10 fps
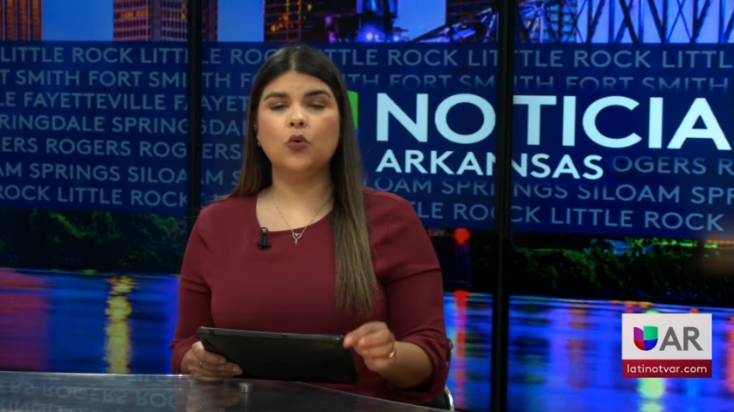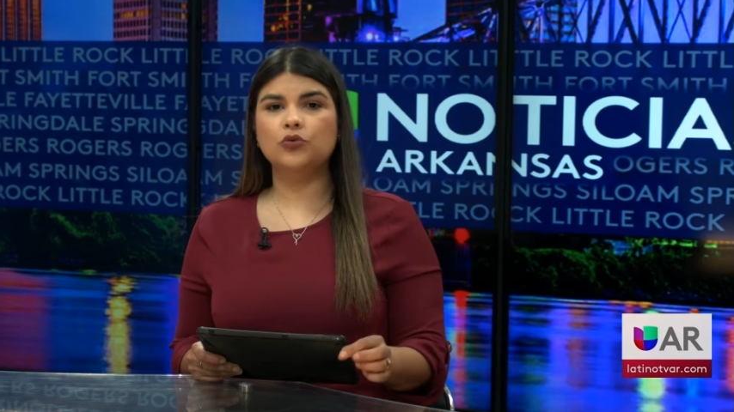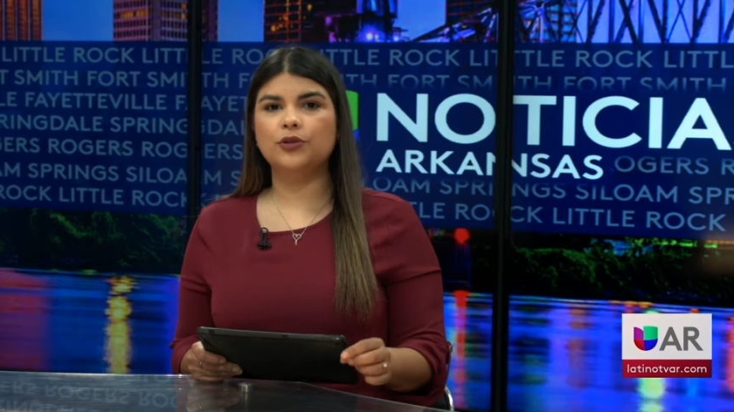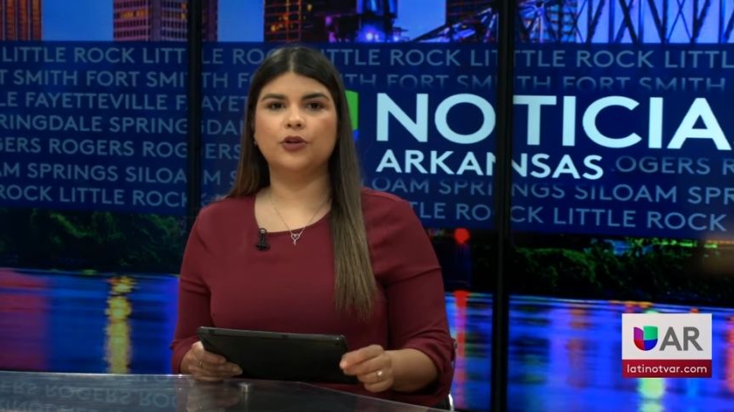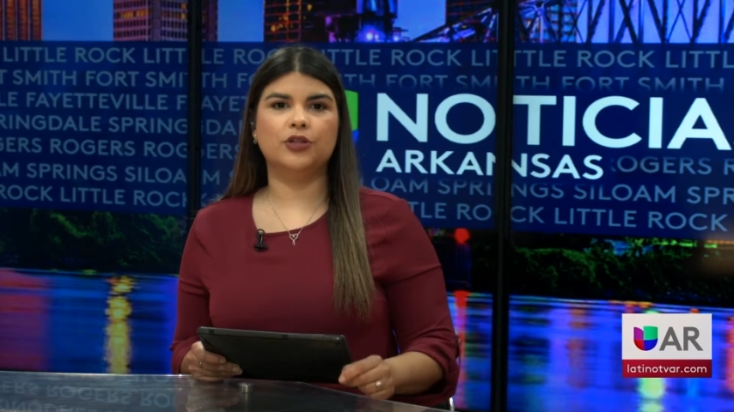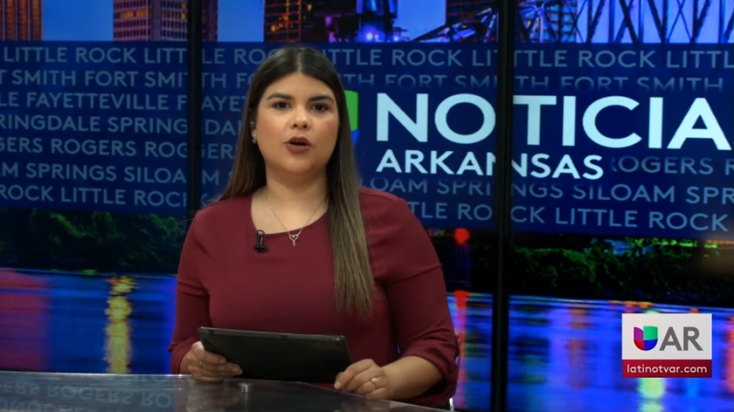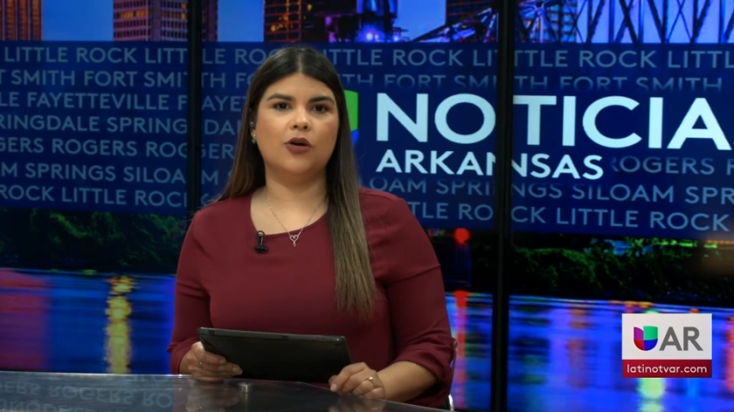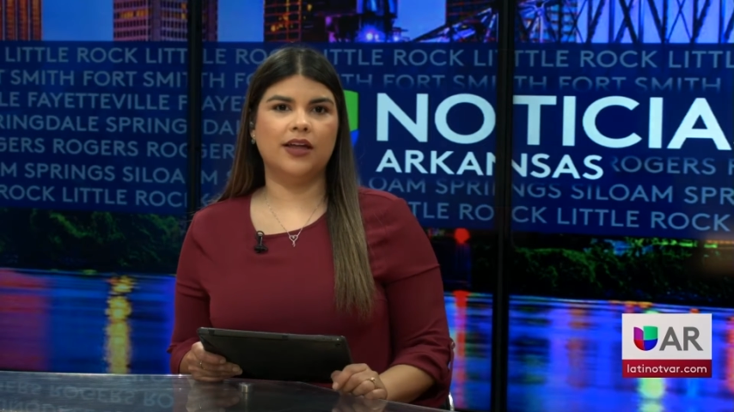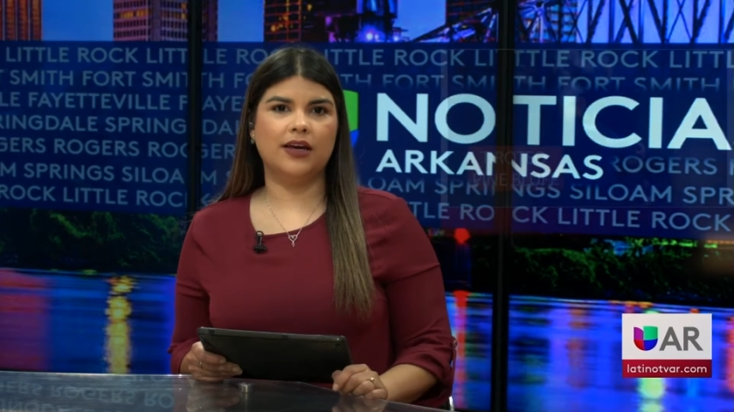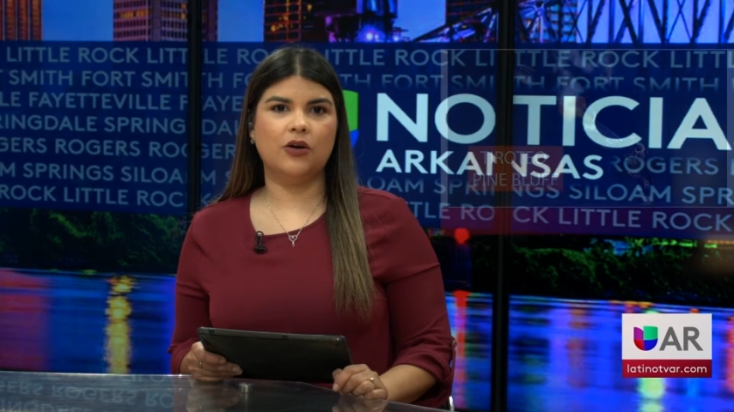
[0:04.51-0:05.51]
un
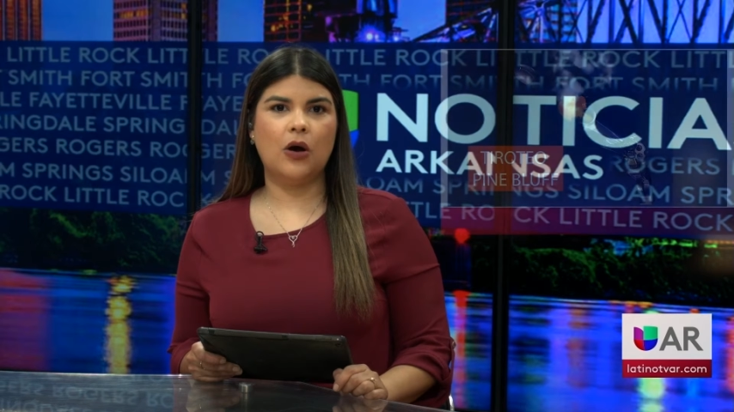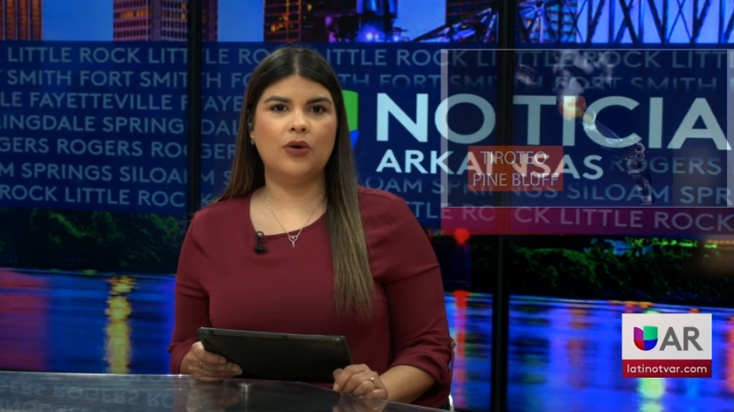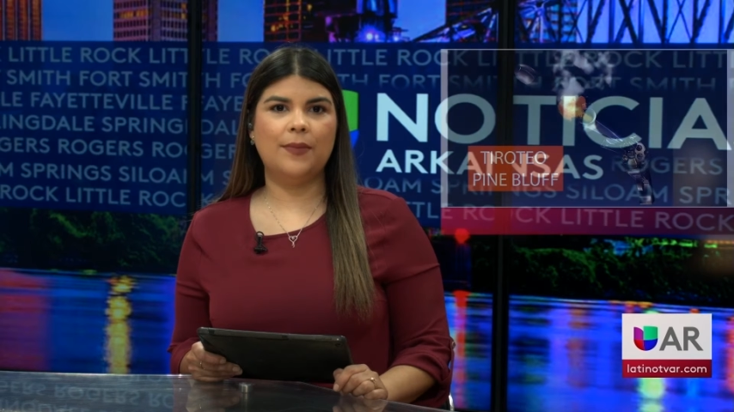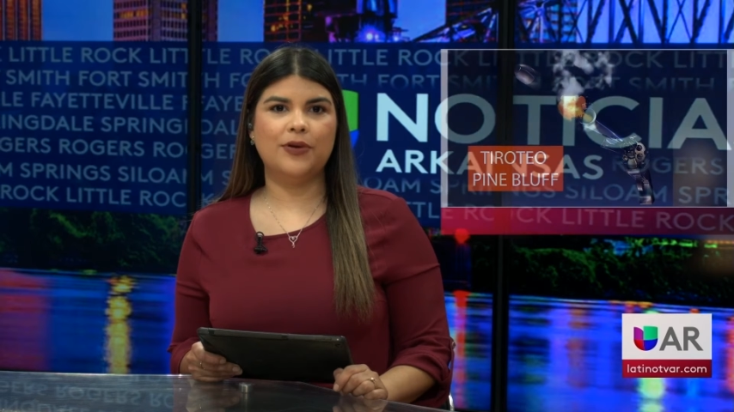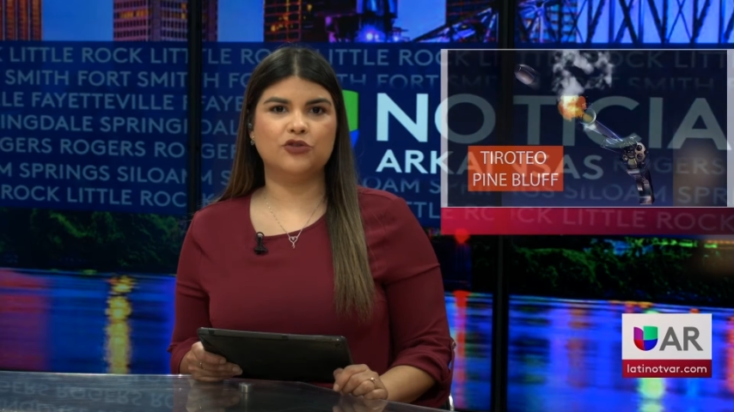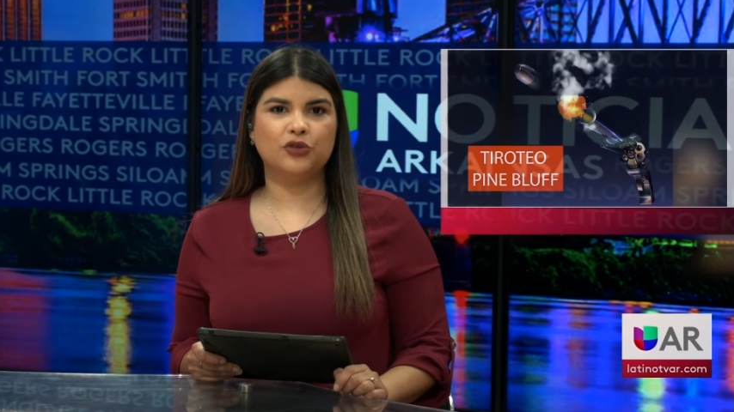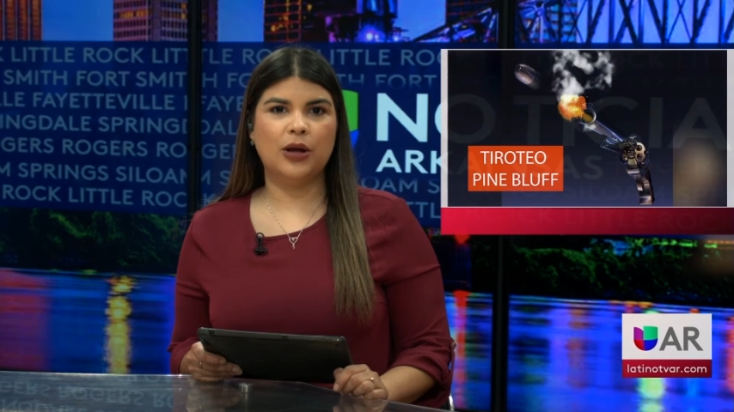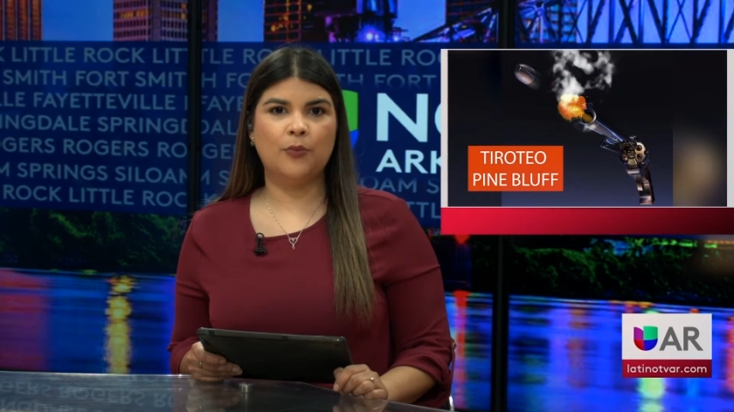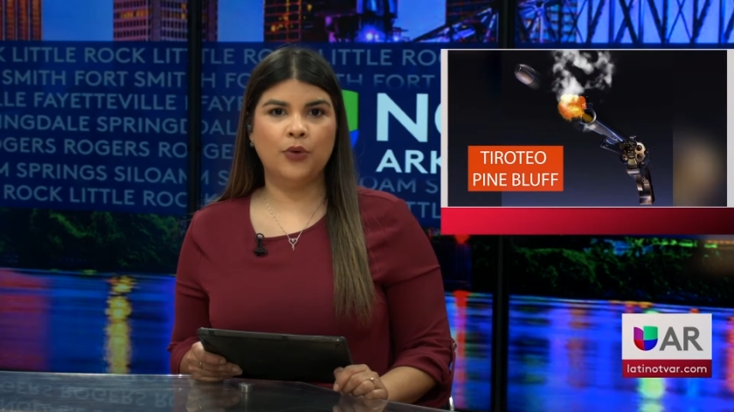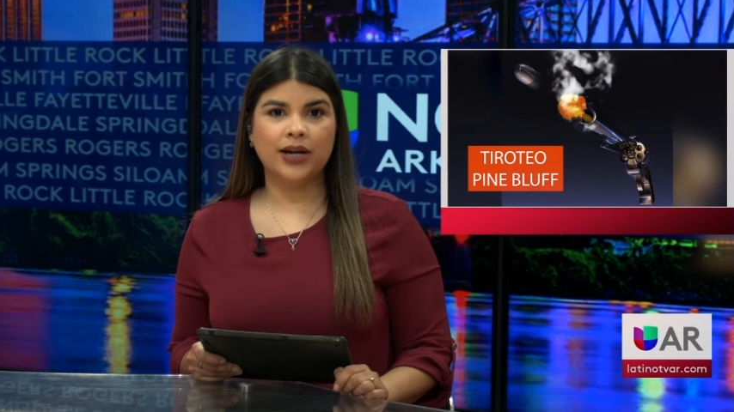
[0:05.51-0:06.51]
tiroteo que dejó a una
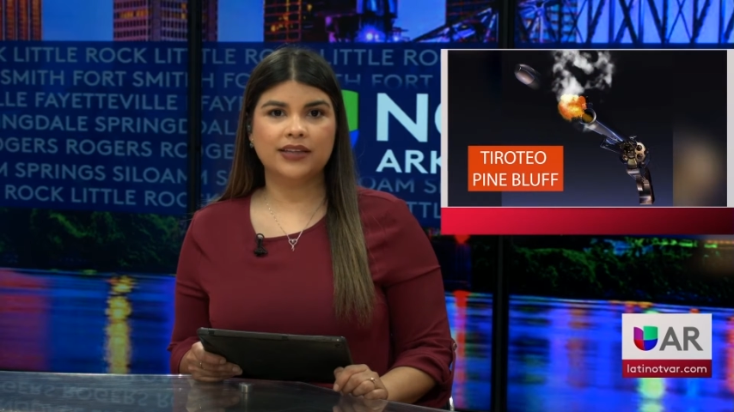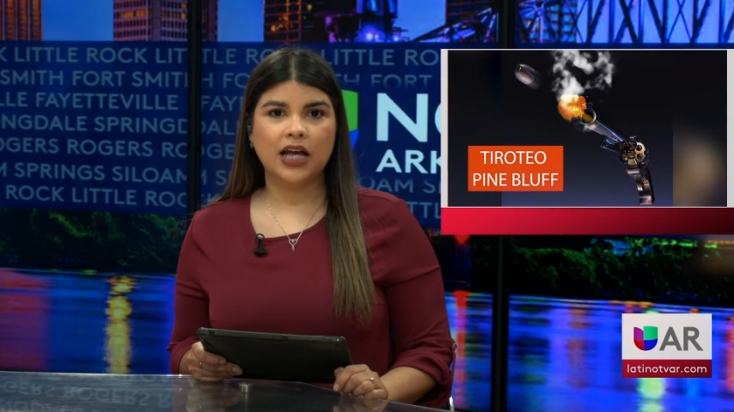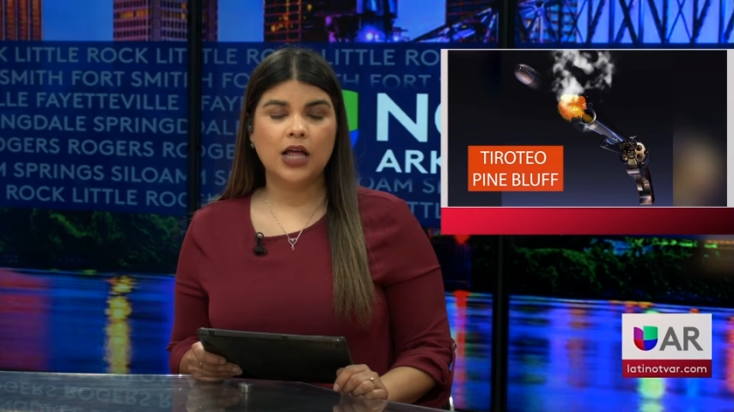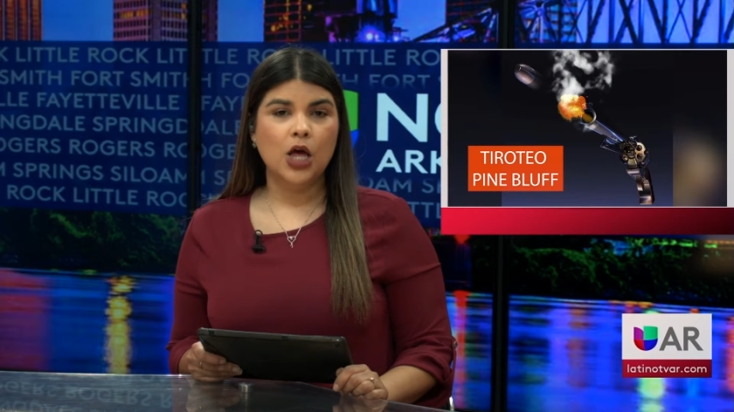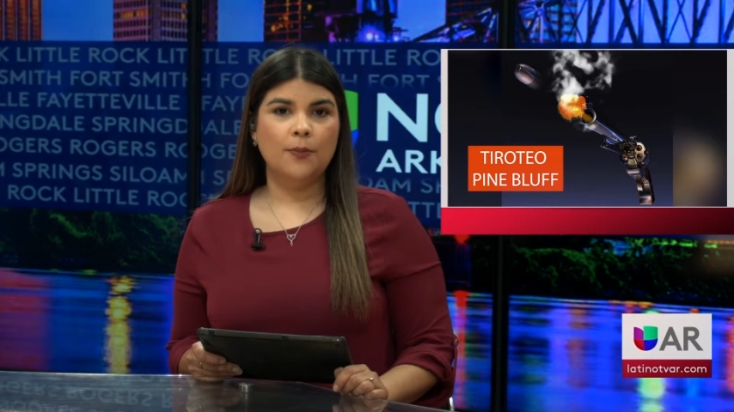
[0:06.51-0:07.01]
persona muerta.